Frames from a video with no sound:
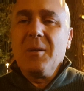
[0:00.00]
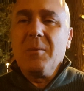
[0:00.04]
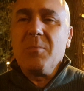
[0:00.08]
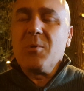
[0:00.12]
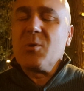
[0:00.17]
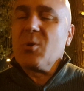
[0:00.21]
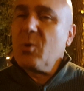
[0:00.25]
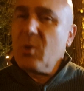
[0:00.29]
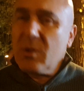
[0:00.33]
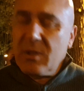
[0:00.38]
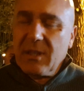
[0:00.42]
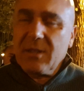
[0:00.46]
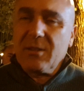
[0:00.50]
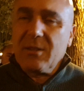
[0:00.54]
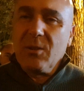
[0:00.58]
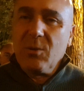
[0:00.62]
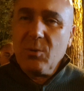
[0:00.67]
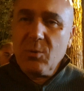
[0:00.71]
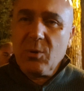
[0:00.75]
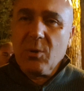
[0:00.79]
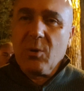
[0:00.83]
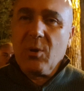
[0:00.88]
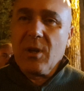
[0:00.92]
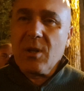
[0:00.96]
Mi sono
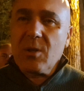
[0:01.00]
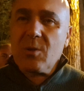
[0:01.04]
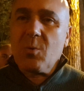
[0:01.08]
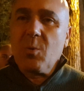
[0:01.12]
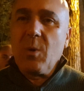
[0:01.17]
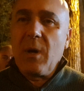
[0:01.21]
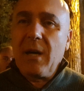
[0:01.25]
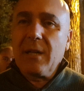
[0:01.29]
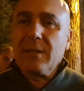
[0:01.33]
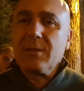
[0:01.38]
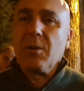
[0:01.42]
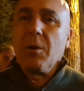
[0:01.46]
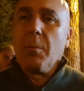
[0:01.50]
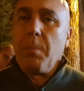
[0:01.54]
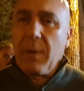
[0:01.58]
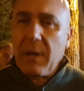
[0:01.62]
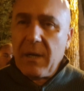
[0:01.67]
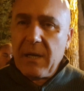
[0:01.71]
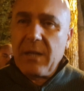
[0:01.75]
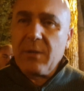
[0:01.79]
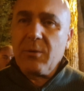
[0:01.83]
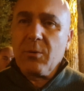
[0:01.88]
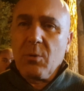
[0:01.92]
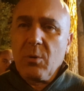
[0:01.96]
trattenuto con la squadra, ho
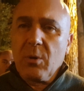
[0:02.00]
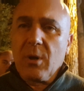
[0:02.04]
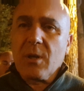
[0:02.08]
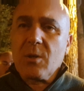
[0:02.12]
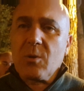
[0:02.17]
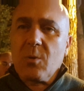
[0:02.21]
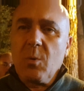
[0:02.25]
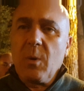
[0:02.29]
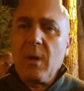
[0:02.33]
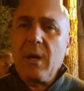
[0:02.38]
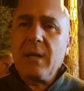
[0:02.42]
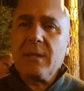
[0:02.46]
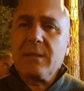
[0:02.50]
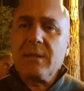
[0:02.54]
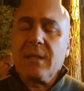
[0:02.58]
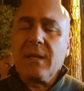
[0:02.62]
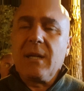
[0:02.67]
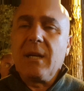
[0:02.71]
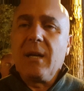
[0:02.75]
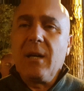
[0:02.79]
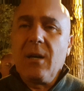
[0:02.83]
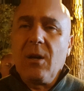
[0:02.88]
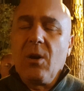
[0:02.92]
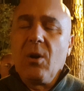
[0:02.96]
parlato con la
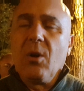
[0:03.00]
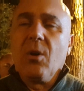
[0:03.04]
squadra,